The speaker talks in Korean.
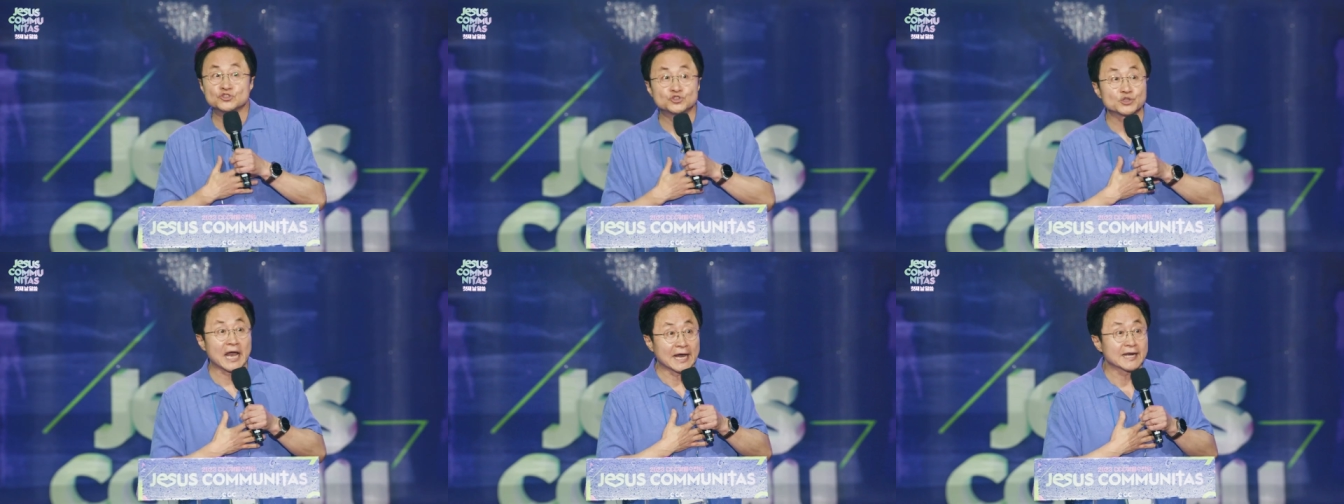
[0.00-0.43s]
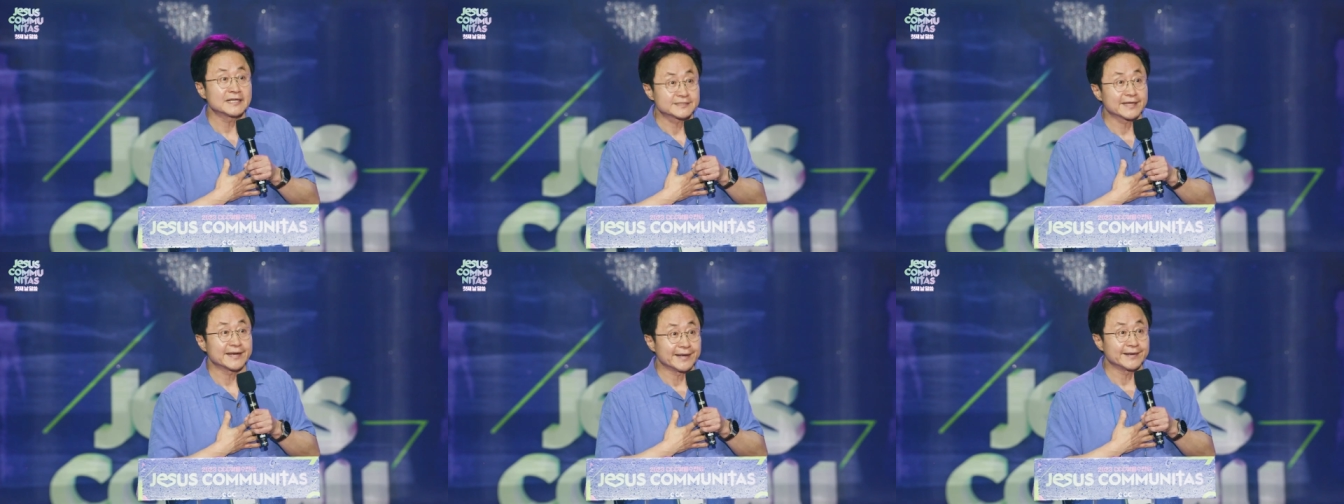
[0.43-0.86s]
중에
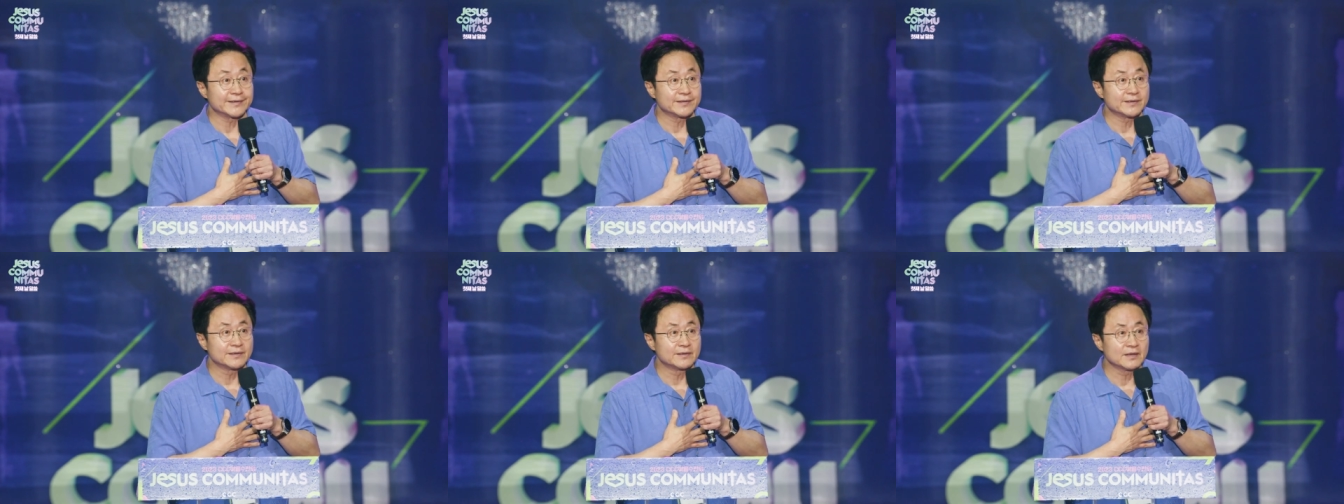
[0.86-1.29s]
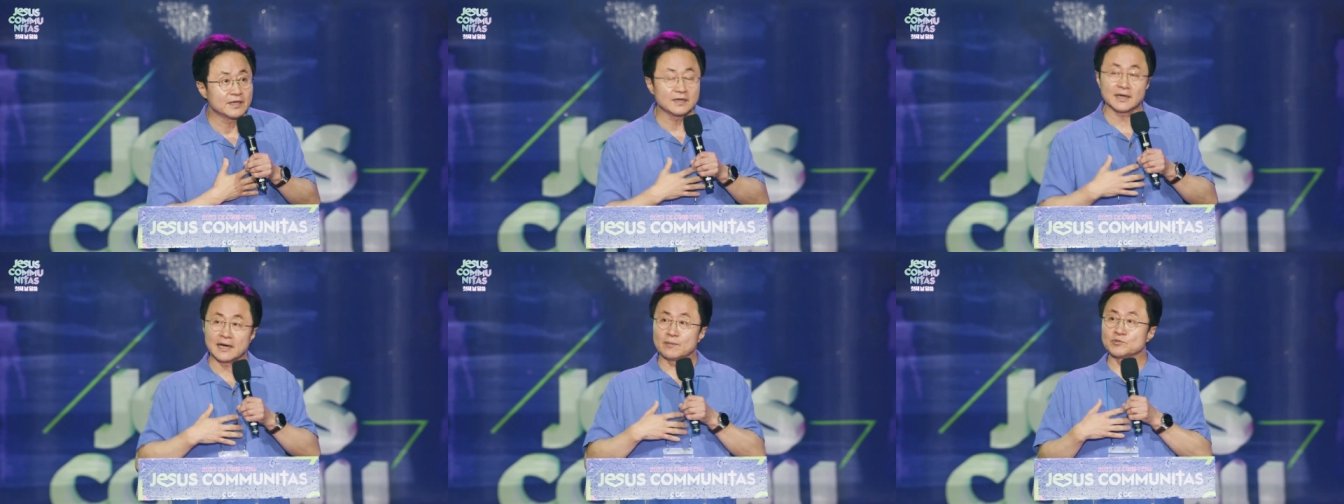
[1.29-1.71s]
하나잖아요.
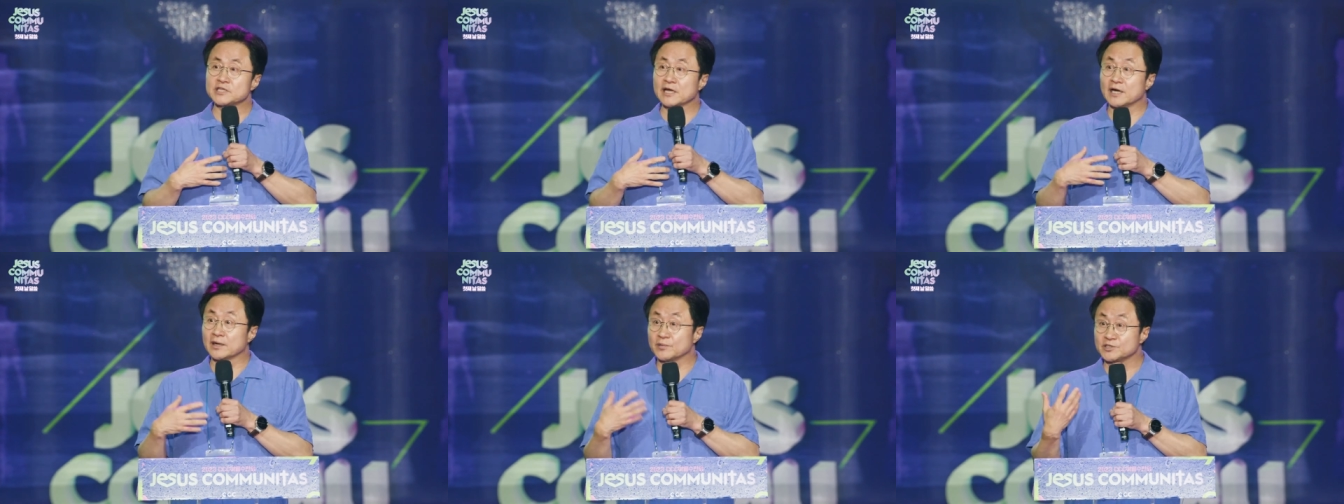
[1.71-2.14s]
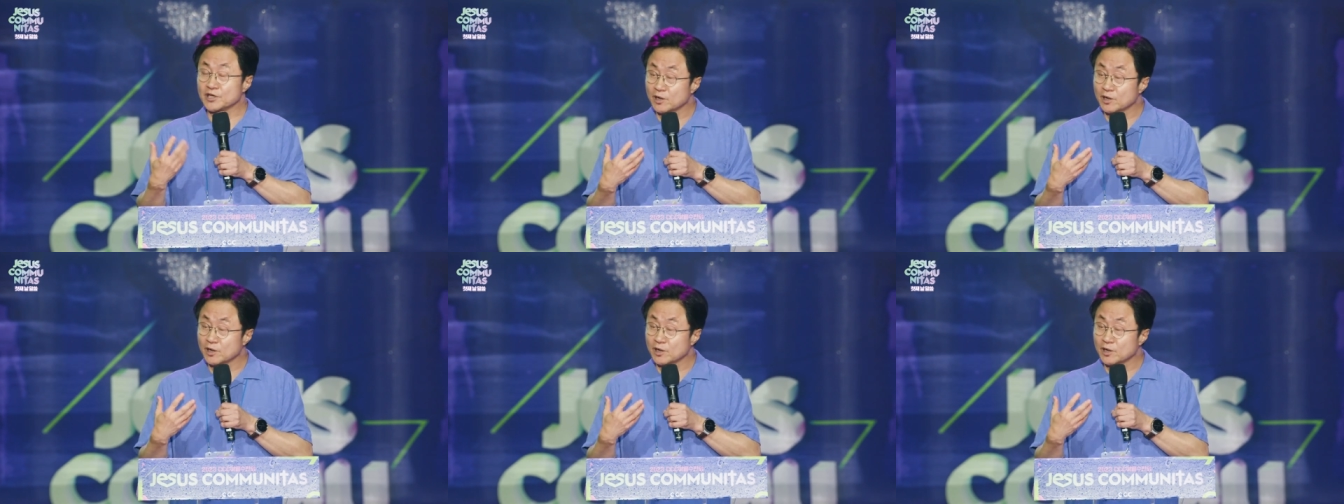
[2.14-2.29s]
인간 한번 생각해보세요.